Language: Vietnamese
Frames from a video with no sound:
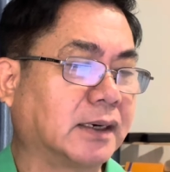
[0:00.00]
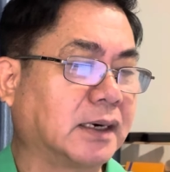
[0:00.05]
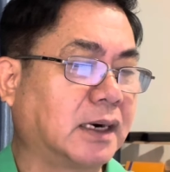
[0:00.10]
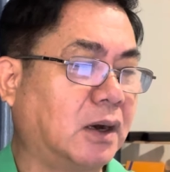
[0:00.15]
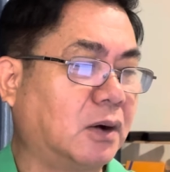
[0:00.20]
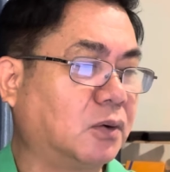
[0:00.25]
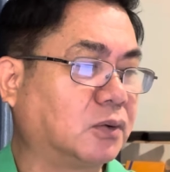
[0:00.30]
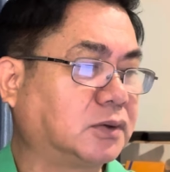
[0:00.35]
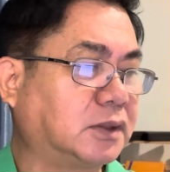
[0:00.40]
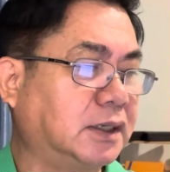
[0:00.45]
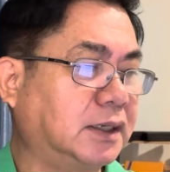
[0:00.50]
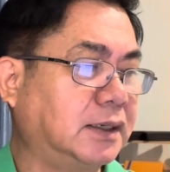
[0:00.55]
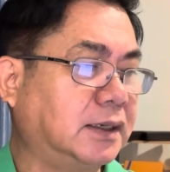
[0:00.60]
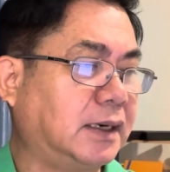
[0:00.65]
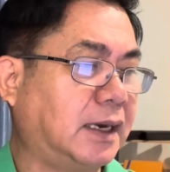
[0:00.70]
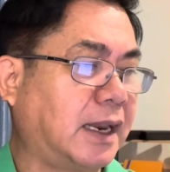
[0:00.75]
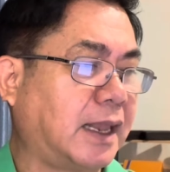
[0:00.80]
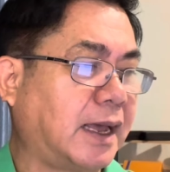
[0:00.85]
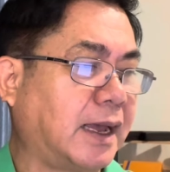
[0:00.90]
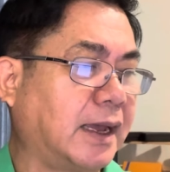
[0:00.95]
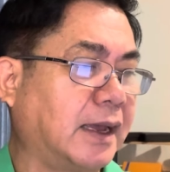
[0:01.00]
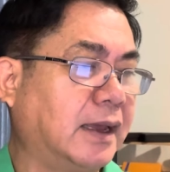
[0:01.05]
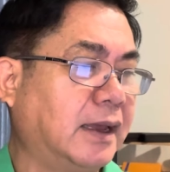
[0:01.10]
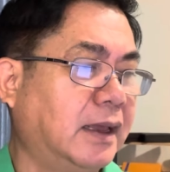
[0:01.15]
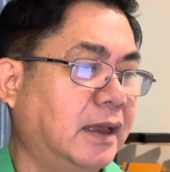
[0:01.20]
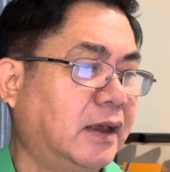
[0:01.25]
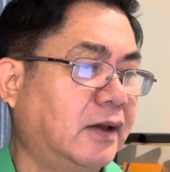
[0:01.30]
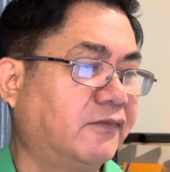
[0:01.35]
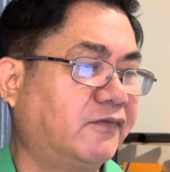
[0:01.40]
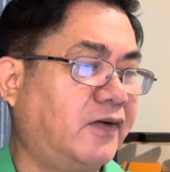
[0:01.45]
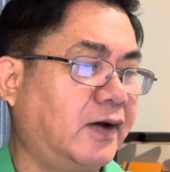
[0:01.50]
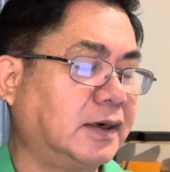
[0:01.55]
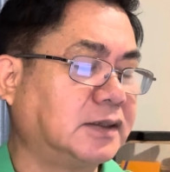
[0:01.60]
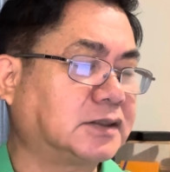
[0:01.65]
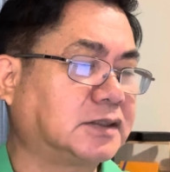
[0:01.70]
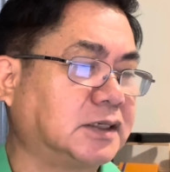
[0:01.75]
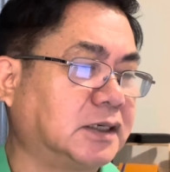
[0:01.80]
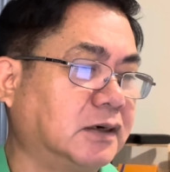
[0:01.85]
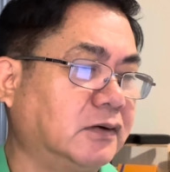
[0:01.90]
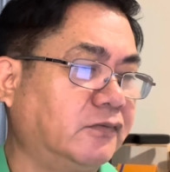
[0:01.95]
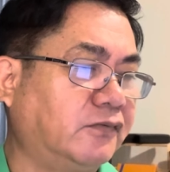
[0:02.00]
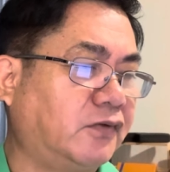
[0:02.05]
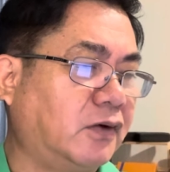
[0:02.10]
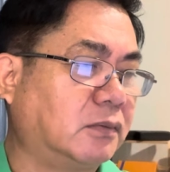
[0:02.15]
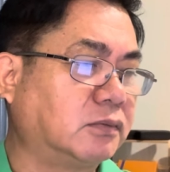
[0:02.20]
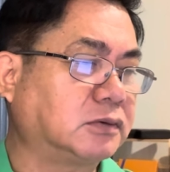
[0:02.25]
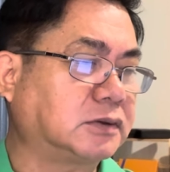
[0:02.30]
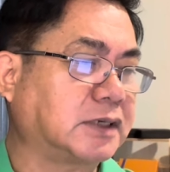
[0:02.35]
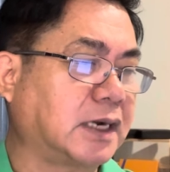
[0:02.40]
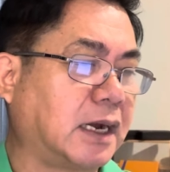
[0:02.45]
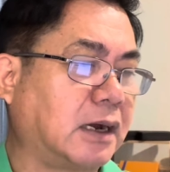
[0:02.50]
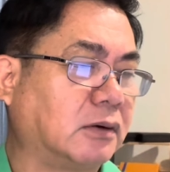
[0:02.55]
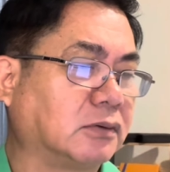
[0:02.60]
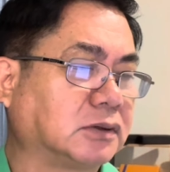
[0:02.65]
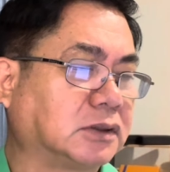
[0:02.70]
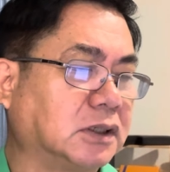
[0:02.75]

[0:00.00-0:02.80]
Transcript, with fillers: Đầu tiên là phát triển phong trào